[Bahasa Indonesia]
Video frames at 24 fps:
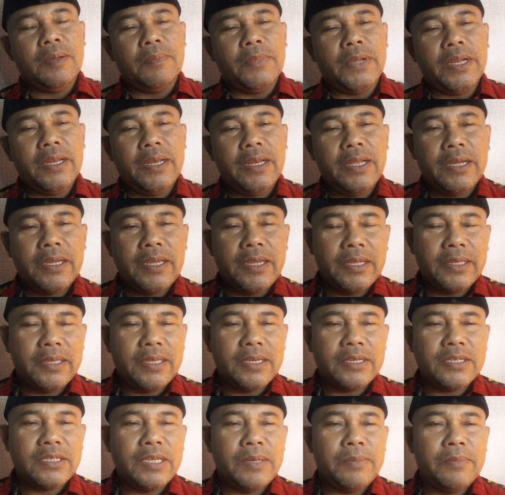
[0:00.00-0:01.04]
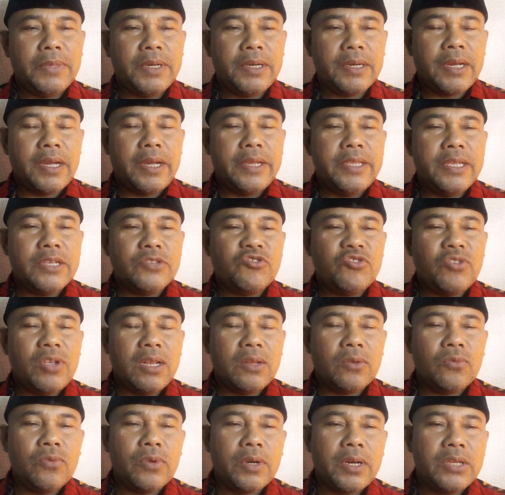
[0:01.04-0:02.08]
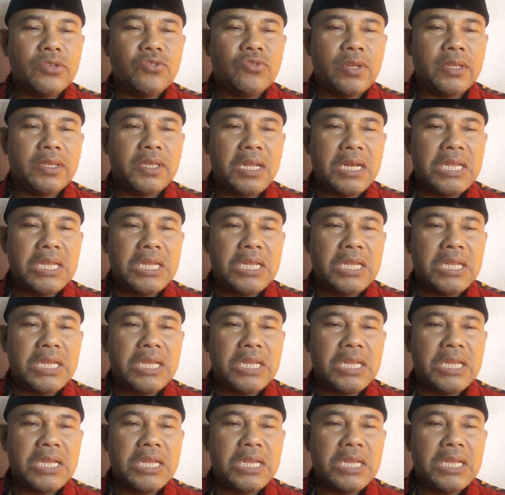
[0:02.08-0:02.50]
Marilah kita simak ayat suci Al-Quran Surat